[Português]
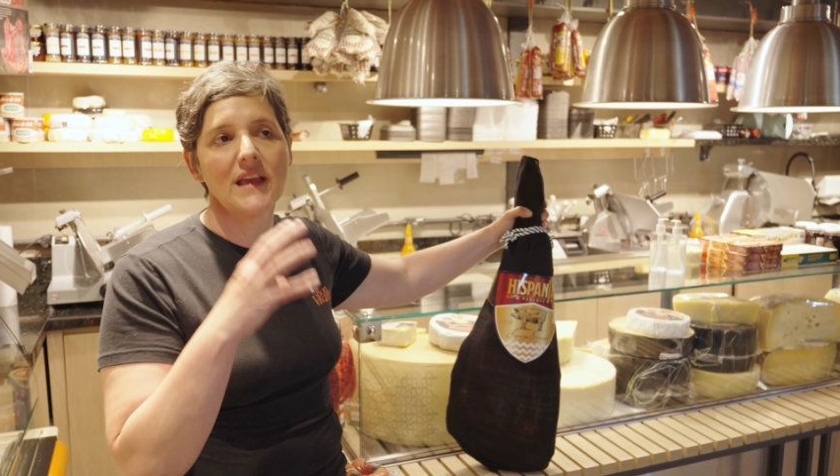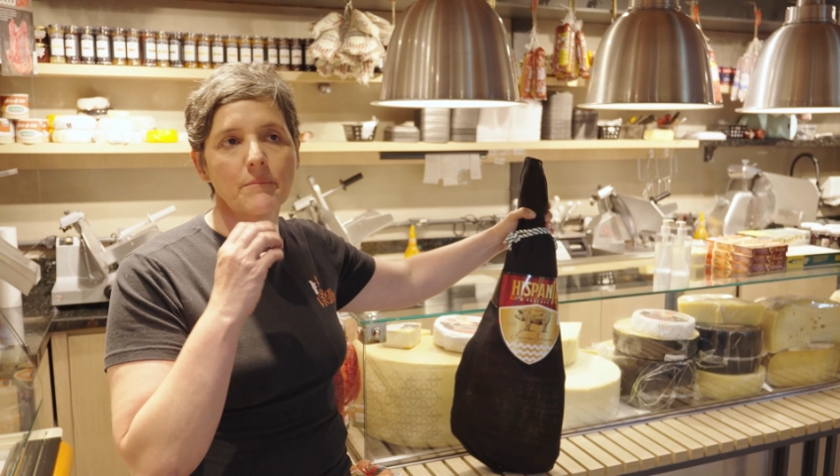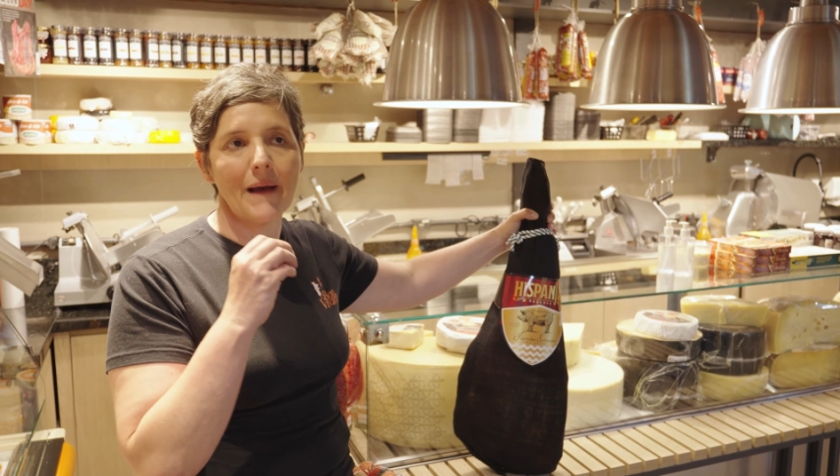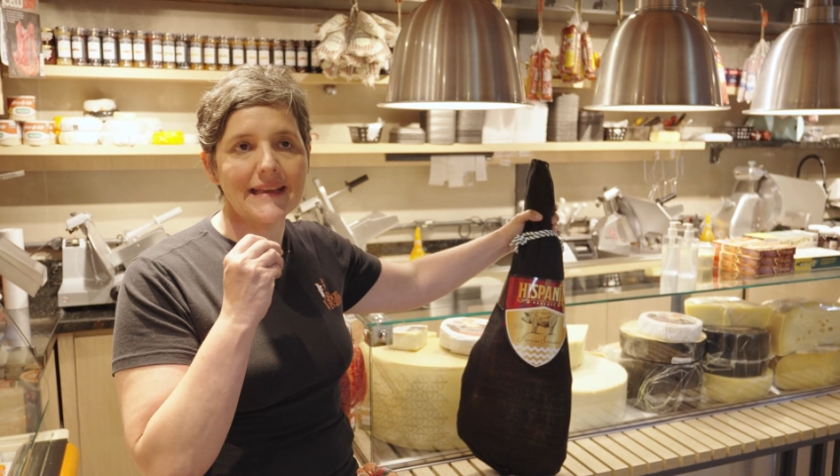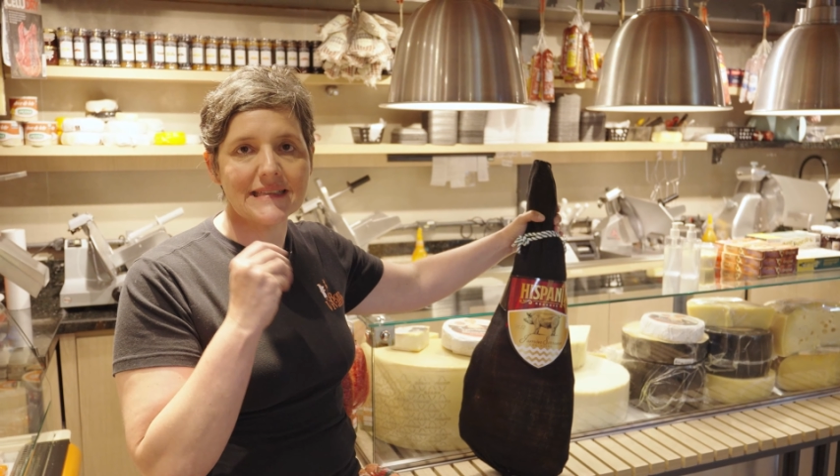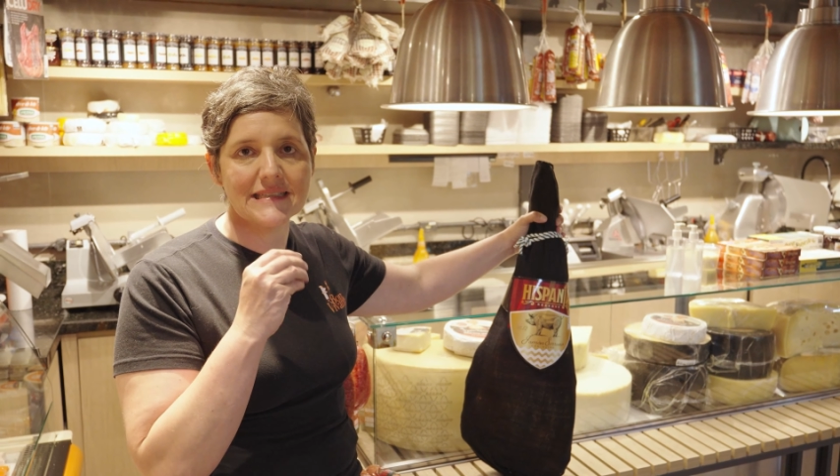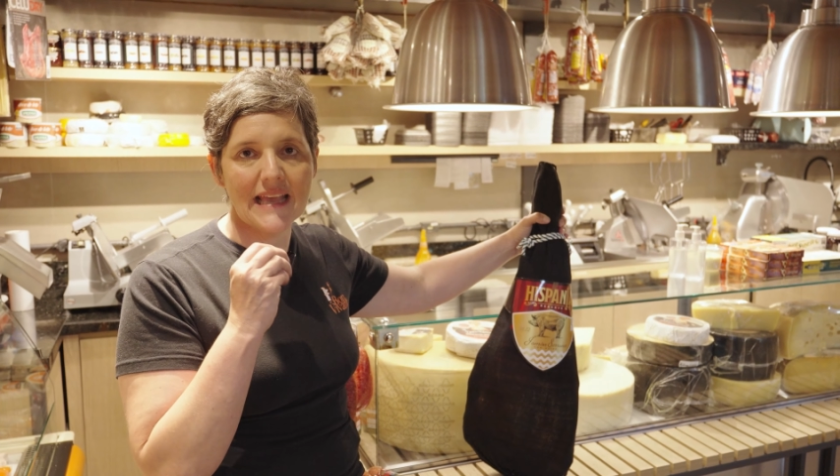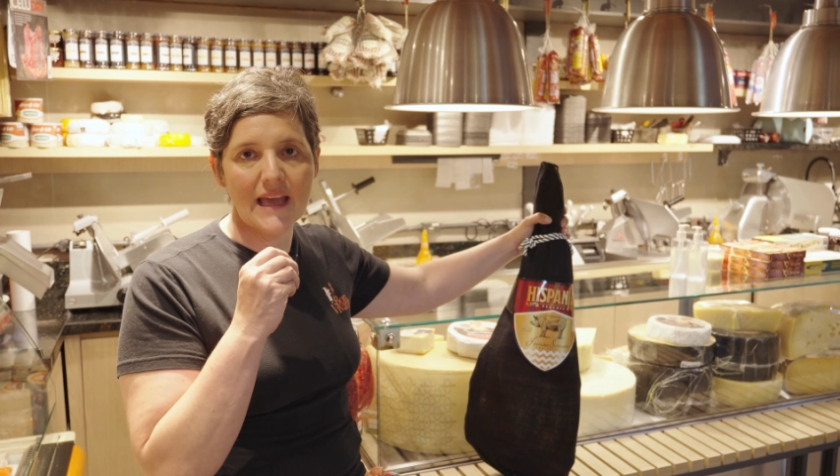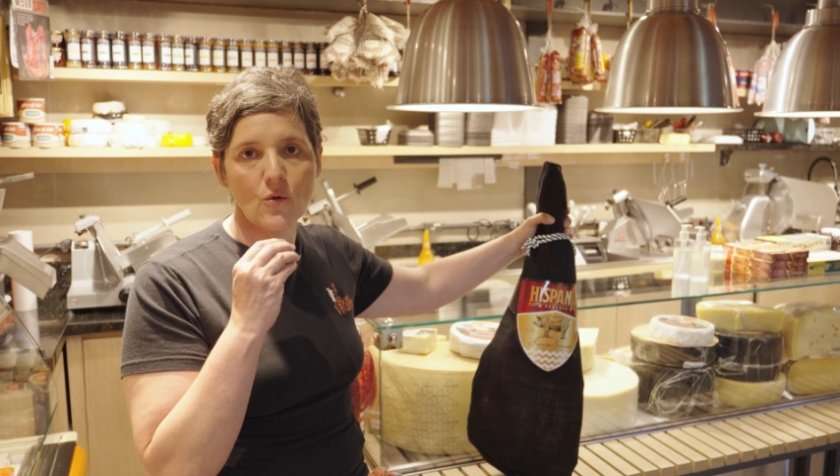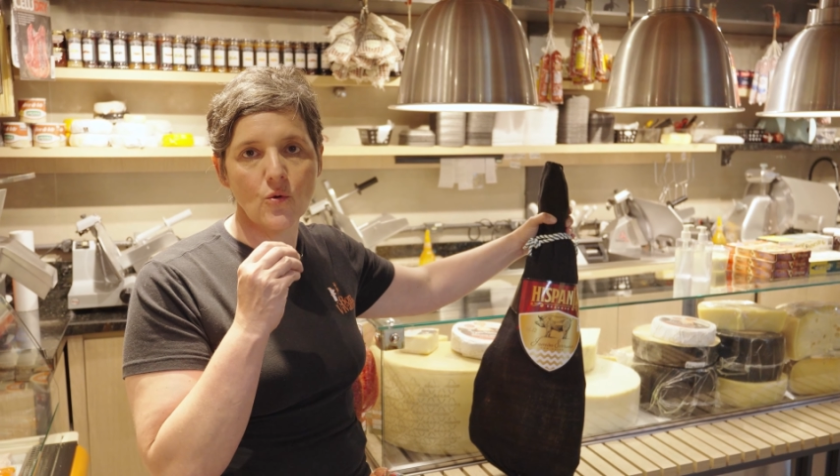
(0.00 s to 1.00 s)
e mais
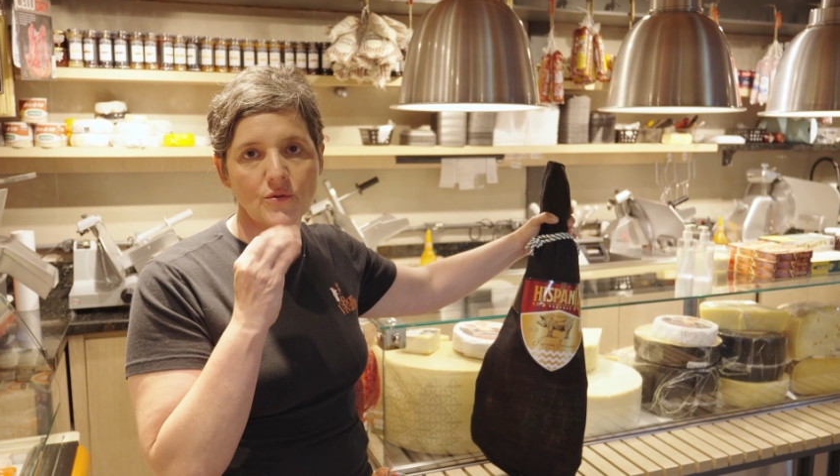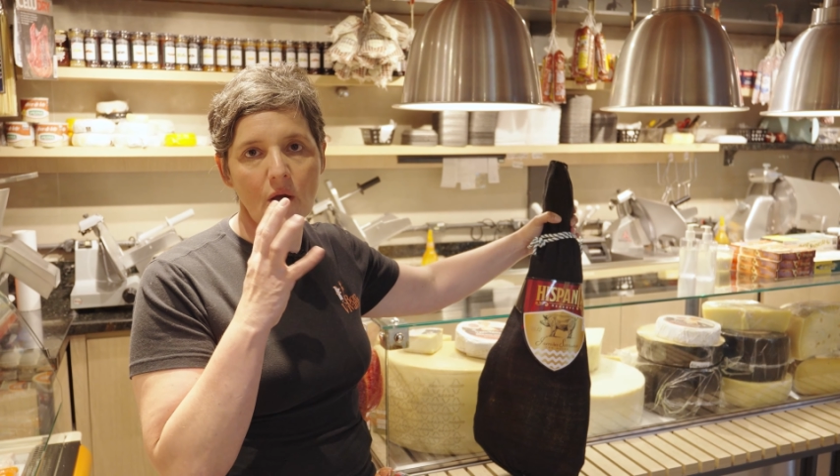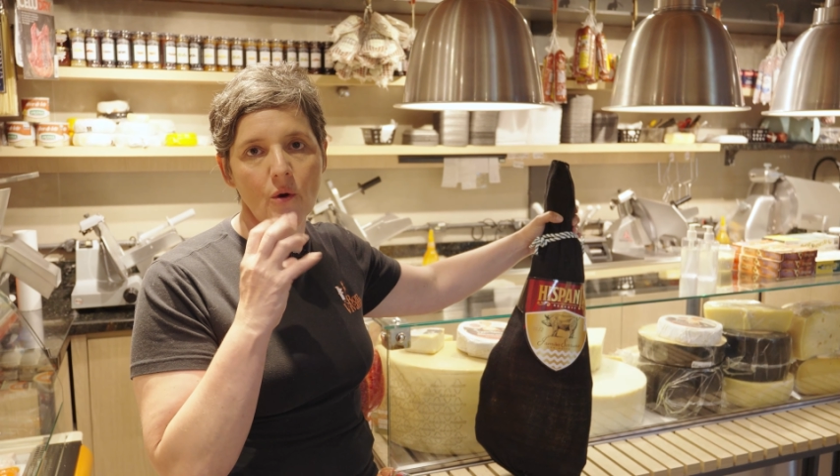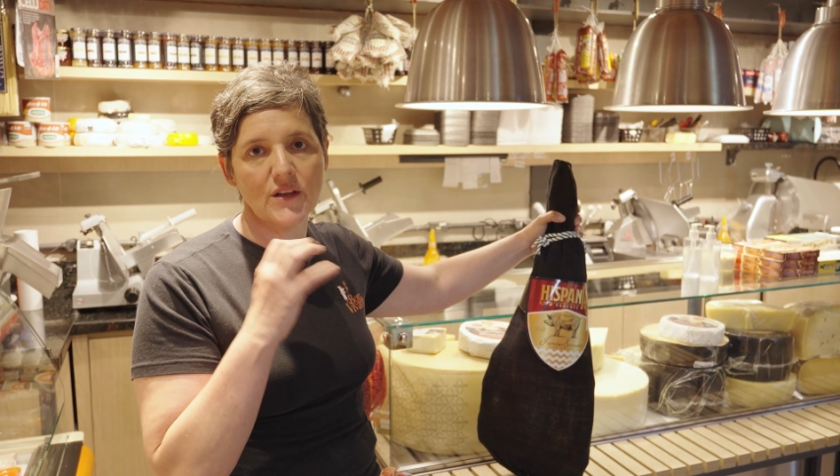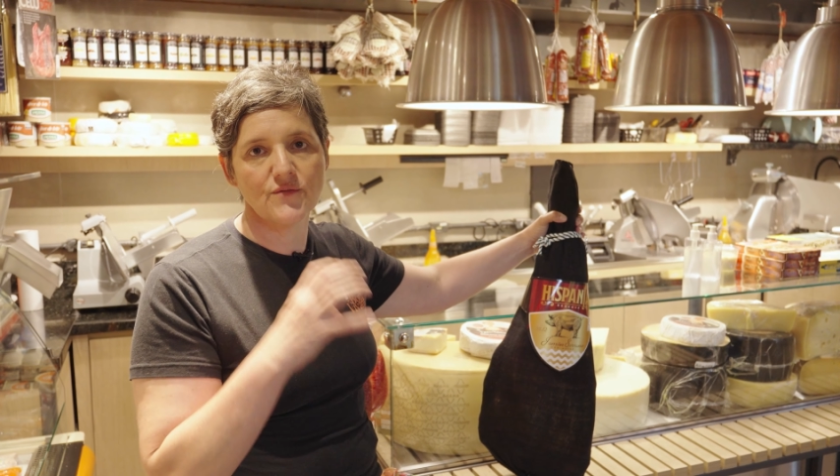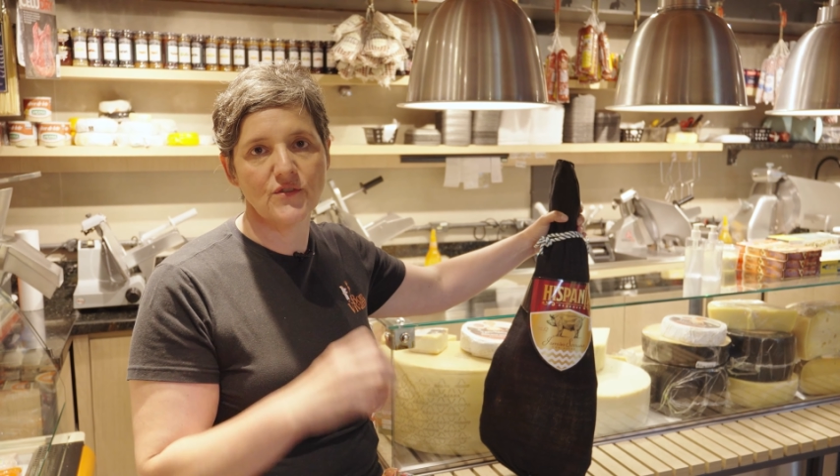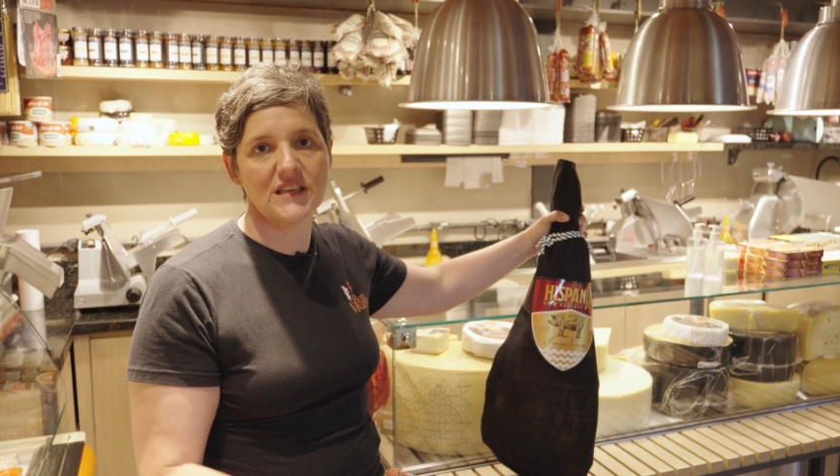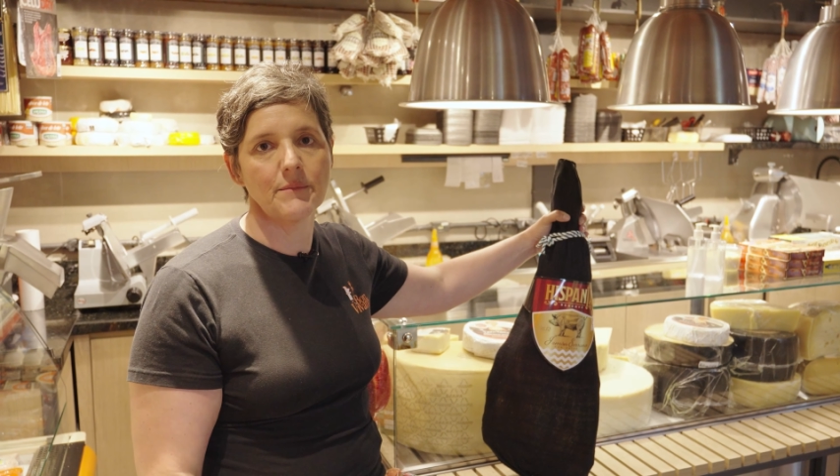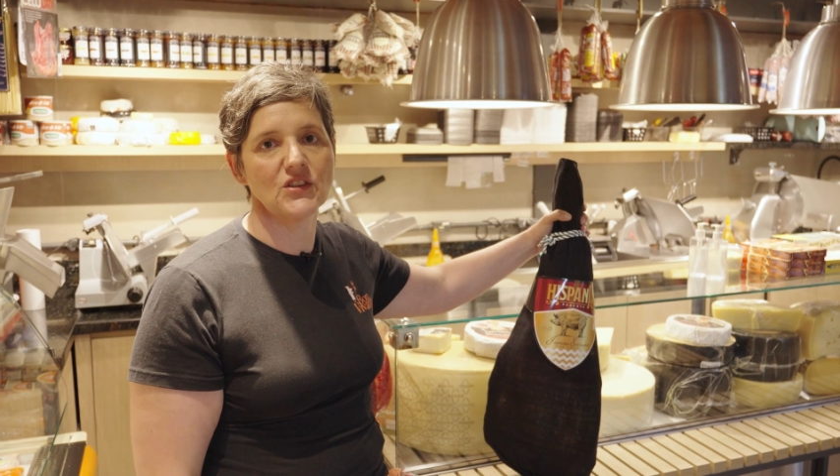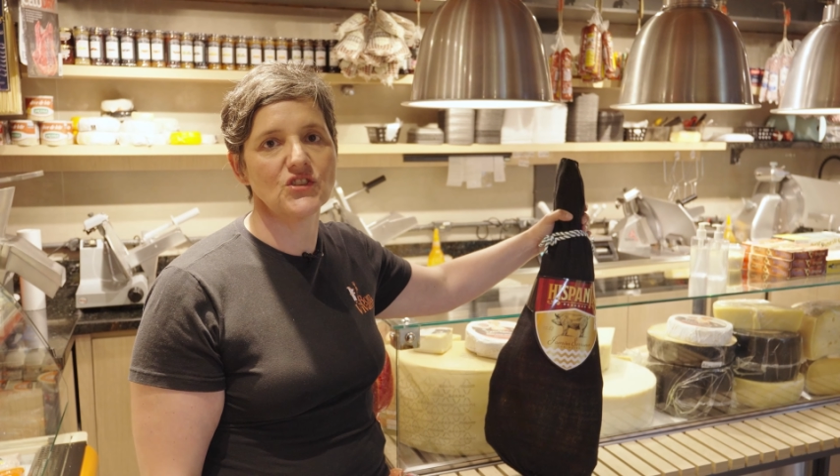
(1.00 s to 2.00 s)
seco na hora de
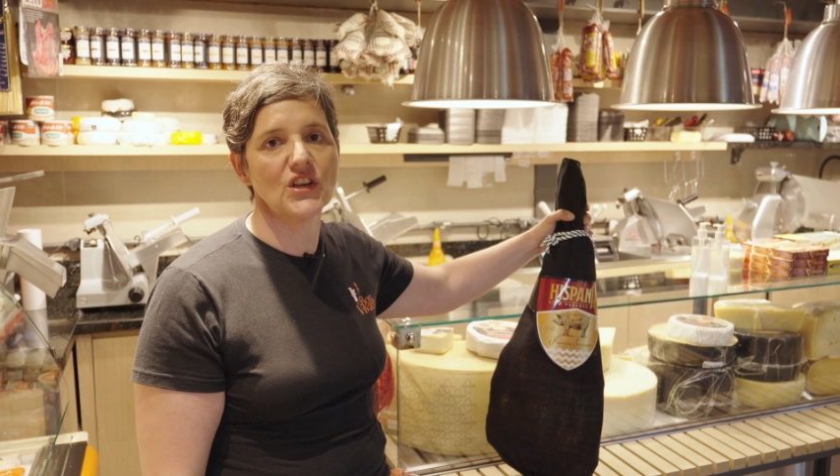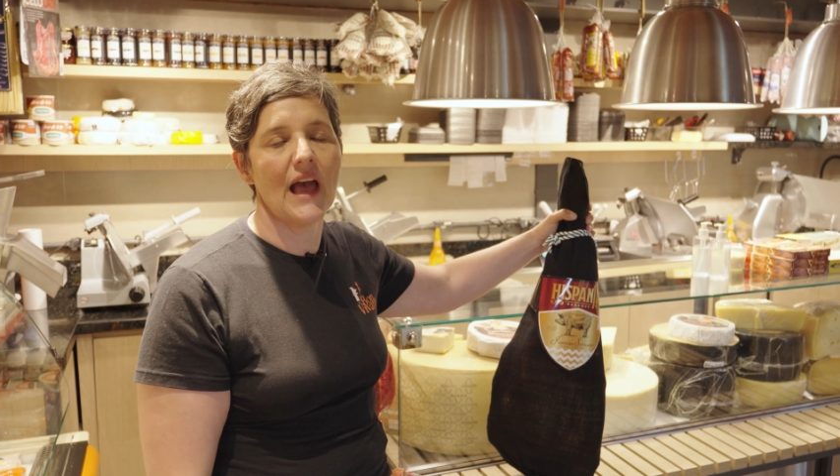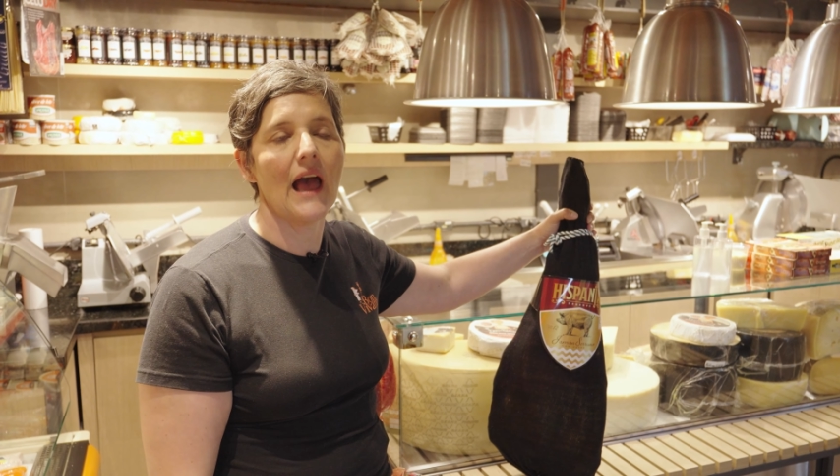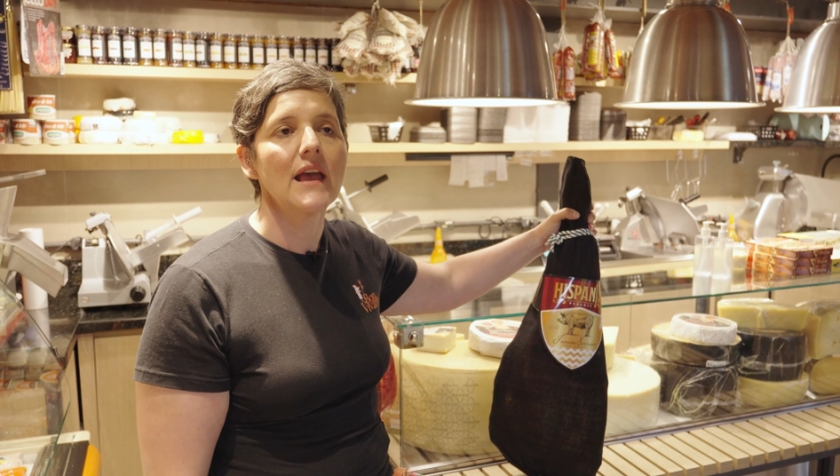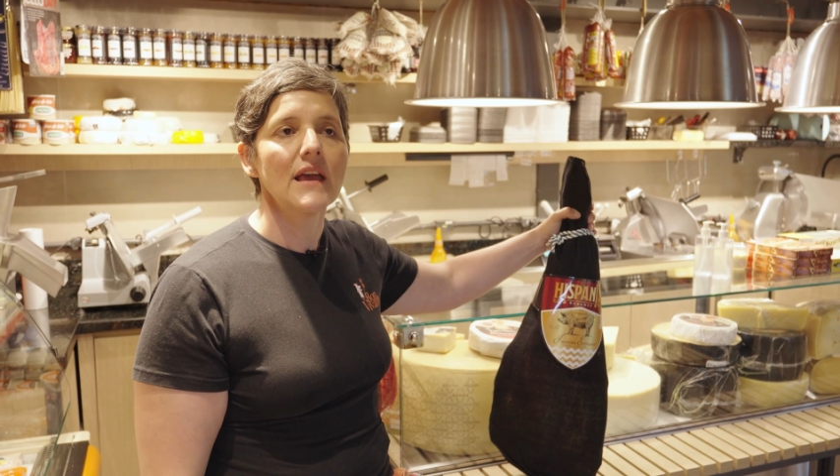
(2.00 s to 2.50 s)
você mastigar.